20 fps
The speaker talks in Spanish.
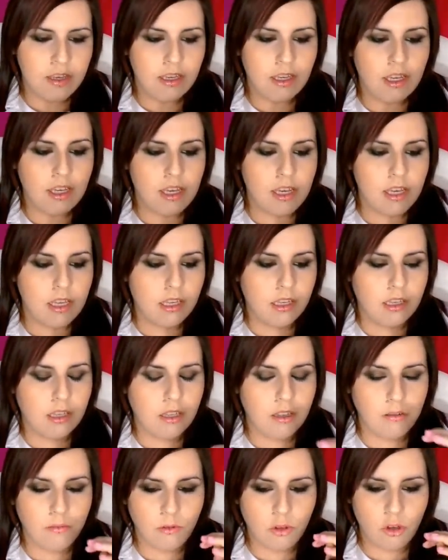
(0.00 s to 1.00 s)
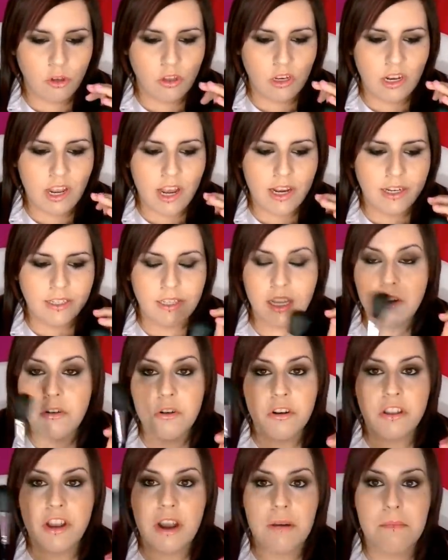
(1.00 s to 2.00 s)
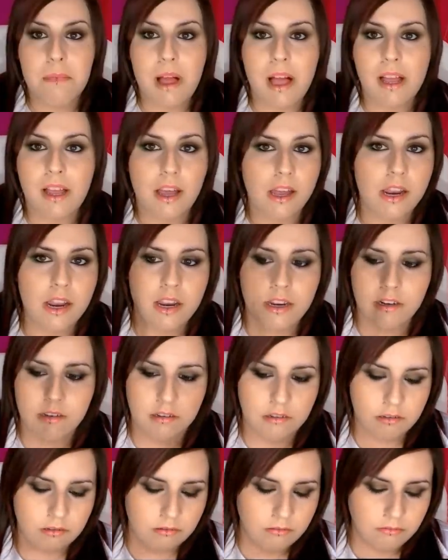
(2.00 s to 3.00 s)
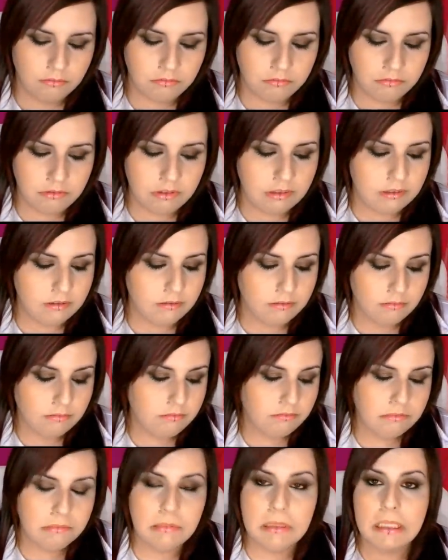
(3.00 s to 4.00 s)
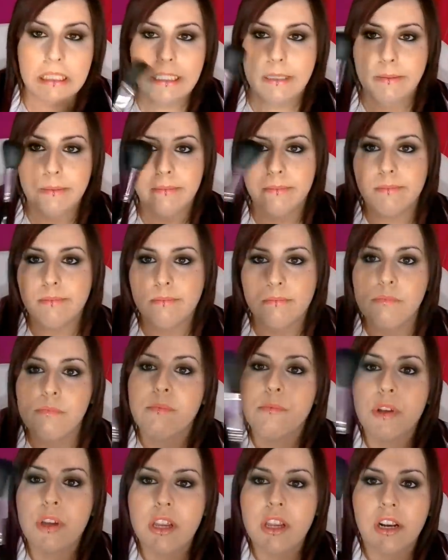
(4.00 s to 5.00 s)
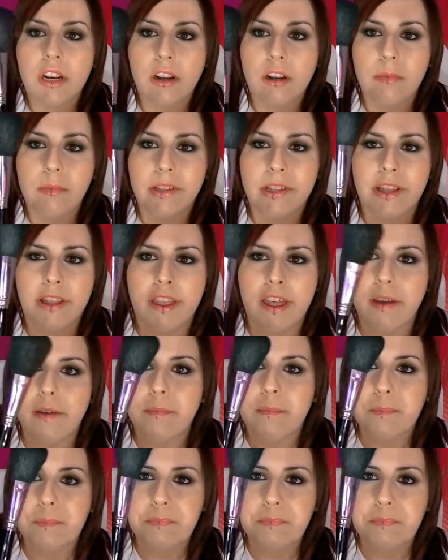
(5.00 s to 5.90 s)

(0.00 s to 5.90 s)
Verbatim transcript: y yo diría que esta no es de las más caras mm, y muy recomendada.